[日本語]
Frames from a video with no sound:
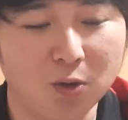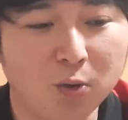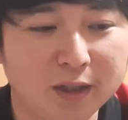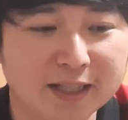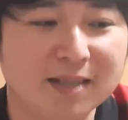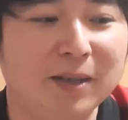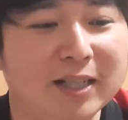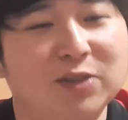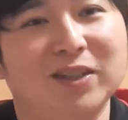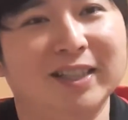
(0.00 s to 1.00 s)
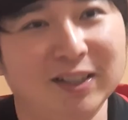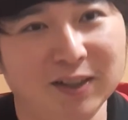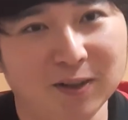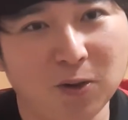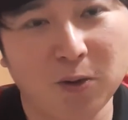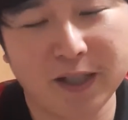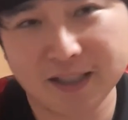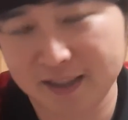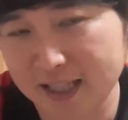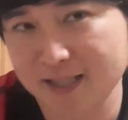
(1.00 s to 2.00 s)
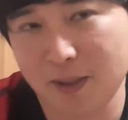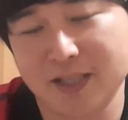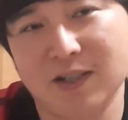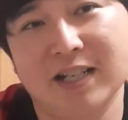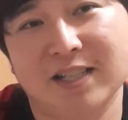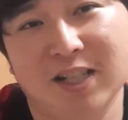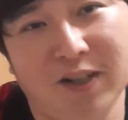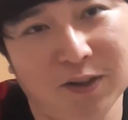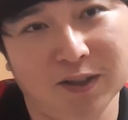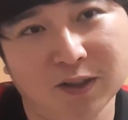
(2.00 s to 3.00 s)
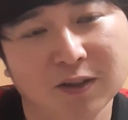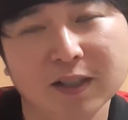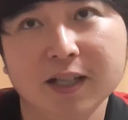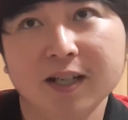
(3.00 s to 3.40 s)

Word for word: ここに出せばあいつはいてくれる、ここに出せばあいつは走ってくれるっていう、